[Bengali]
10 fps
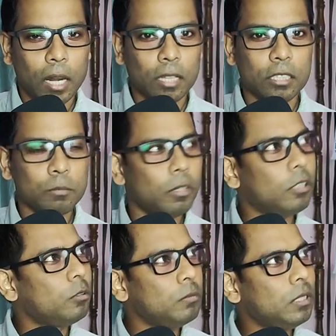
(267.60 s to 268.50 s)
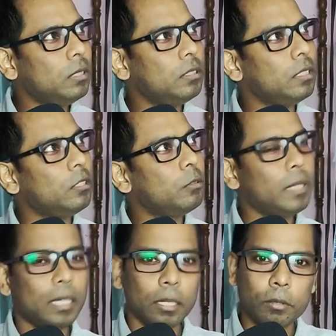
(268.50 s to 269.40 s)
আলাদিন বলে তুমি জিন
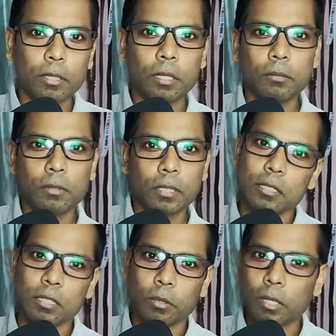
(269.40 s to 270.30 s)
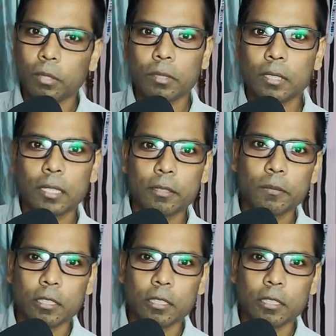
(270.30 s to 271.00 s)
তুমি এটা করে দাও জিন ওটা করে দে